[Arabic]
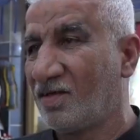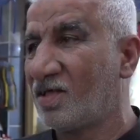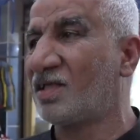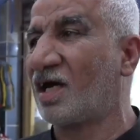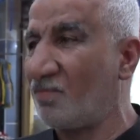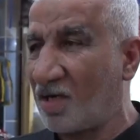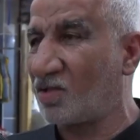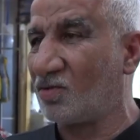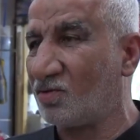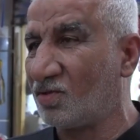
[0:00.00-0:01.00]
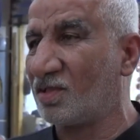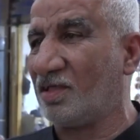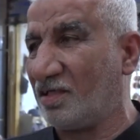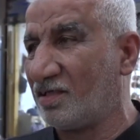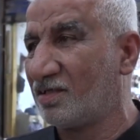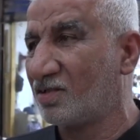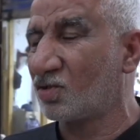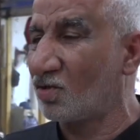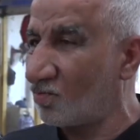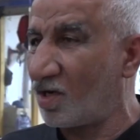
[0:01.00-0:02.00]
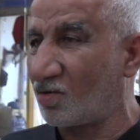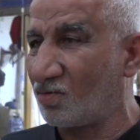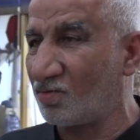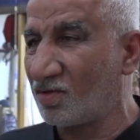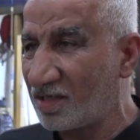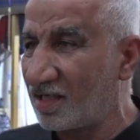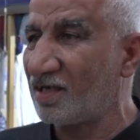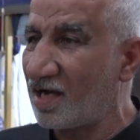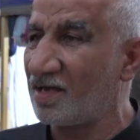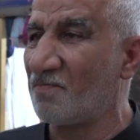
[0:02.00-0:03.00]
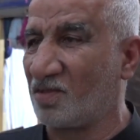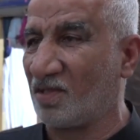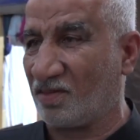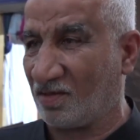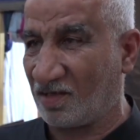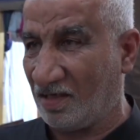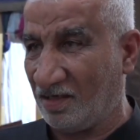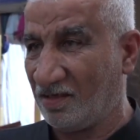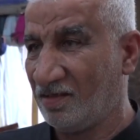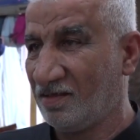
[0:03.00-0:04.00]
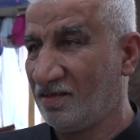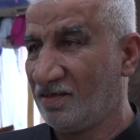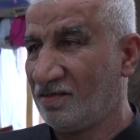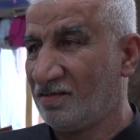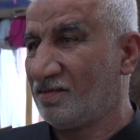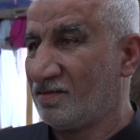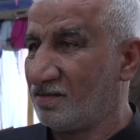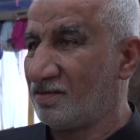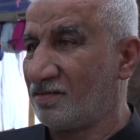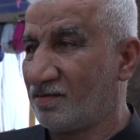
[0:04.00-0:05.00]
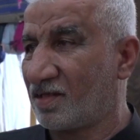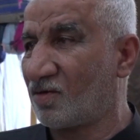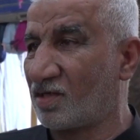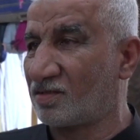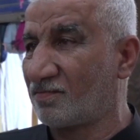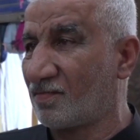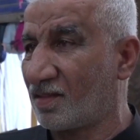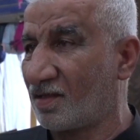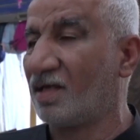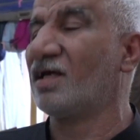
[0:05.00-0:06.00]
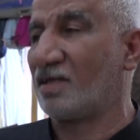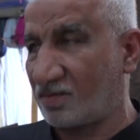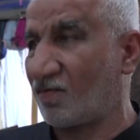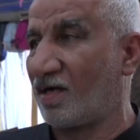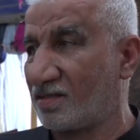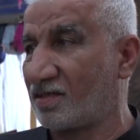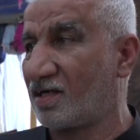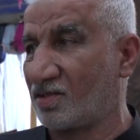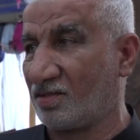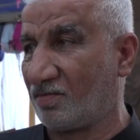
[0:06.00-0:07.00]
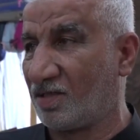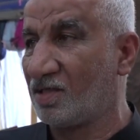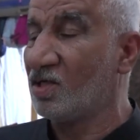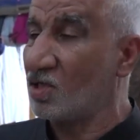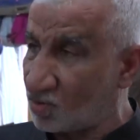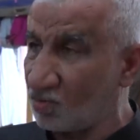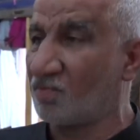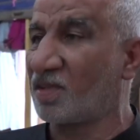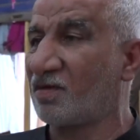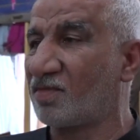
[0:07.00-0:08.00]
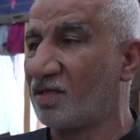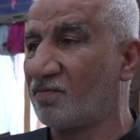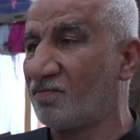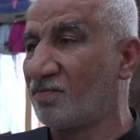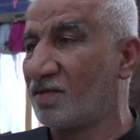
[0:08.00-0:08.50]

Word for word: الدخل محدود اي شغل ماكو يعني هاي هم تاثر كلها رواتب اي ارتفاع الاسعار شيء طبيعي السوق مذبذب